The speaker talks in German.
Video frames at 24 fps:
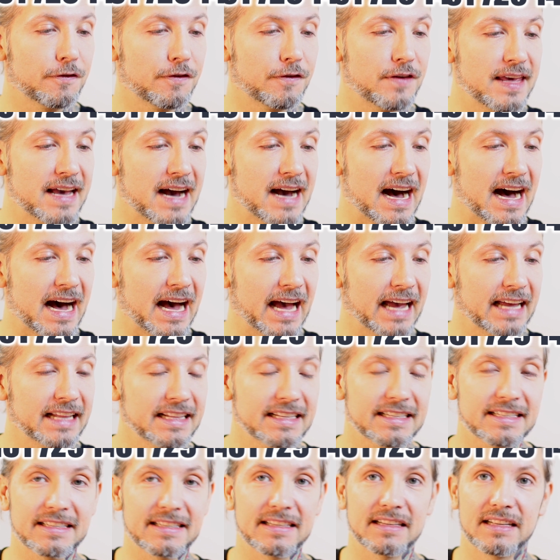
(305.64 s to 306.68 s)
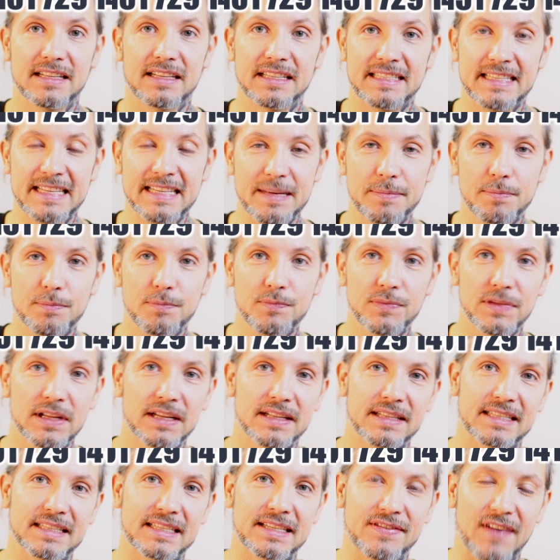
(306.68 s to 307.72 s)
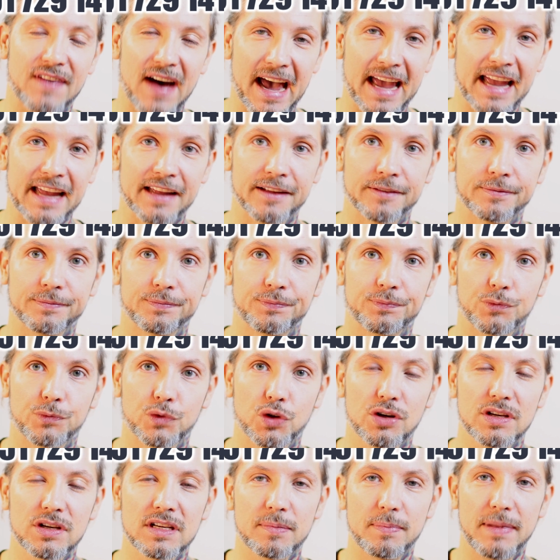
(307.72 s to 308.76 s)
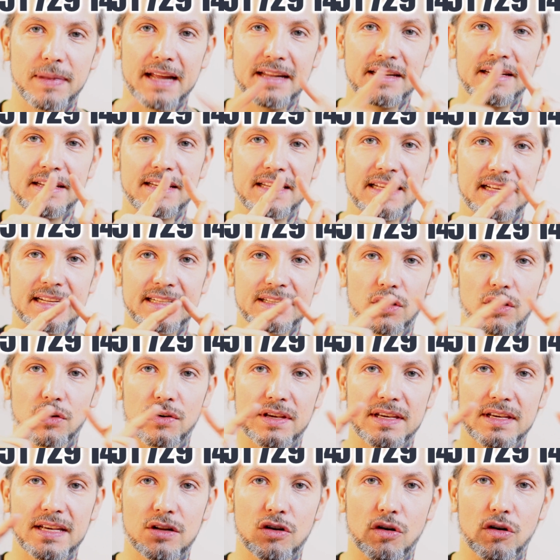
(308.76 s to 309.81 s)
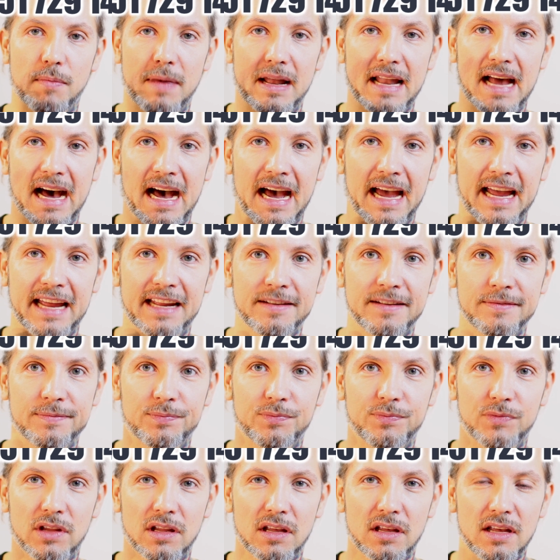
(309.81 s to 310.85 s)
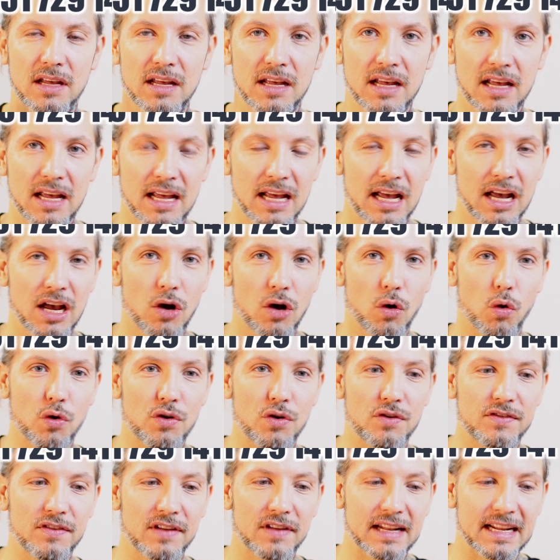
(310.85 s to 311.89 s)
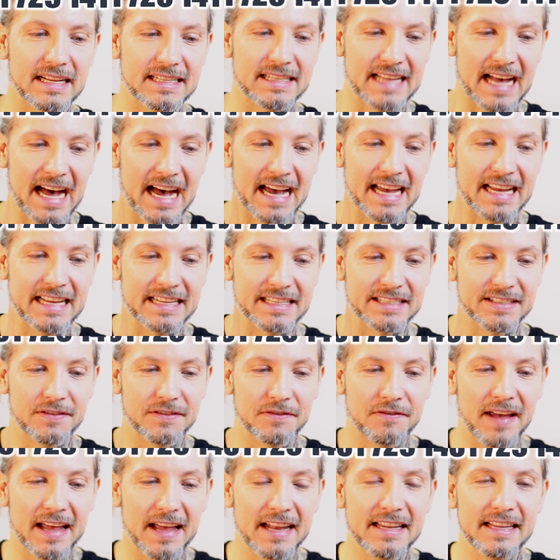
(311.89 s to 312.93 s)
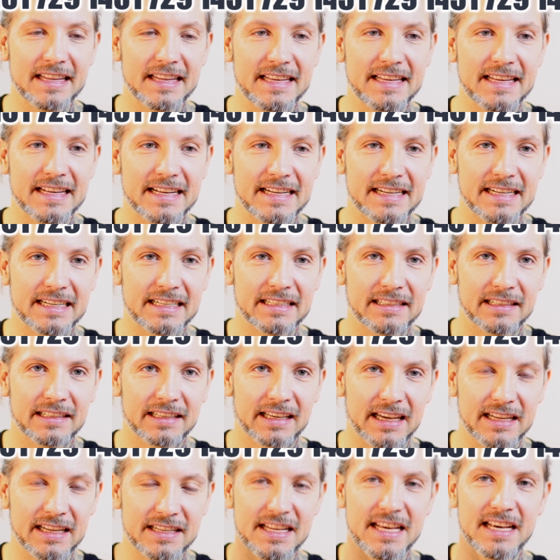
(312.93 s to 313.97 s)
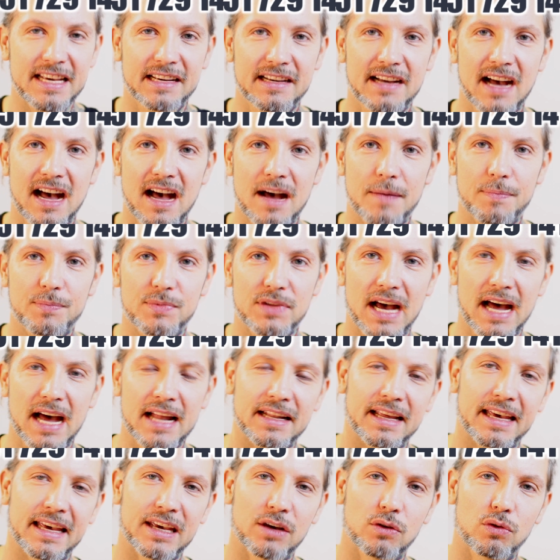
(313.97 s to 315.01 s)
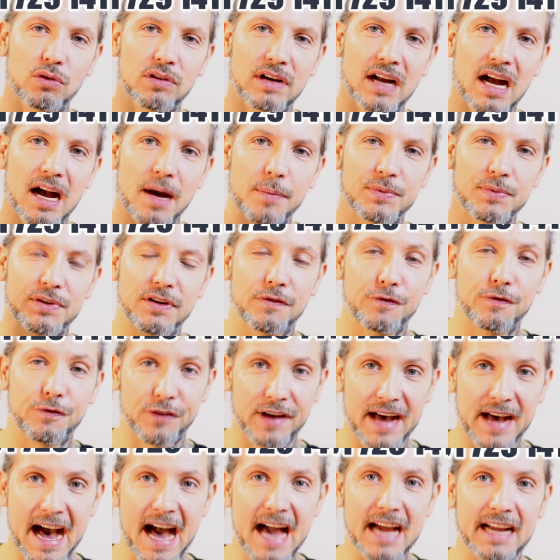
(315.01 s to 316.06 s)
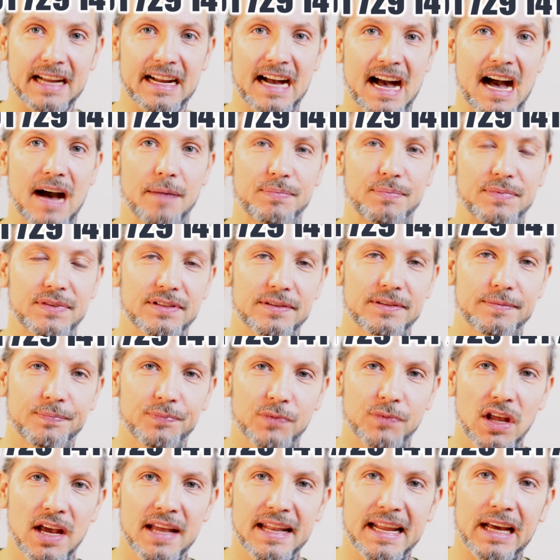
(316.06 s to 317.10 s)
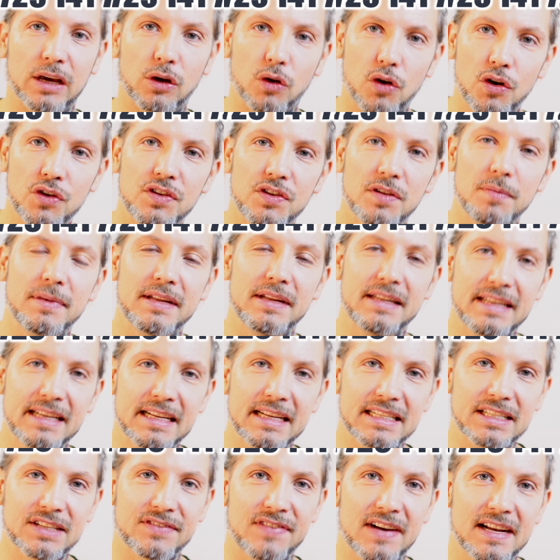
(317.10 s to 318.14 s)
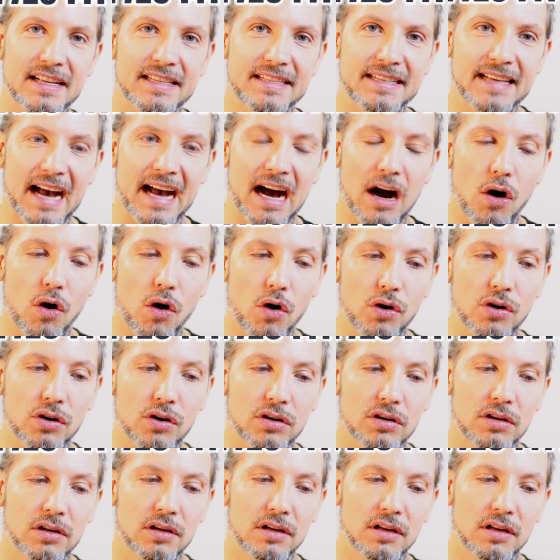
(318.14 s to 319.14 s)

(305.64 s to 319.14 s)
4172. Ich blende die jetzt auch hier nochmal ein. Und das heißt, wenn ihr Kritik habt, Anregungen habt, Fragen habt, dann könnt ihr mir die jetzt quasi auch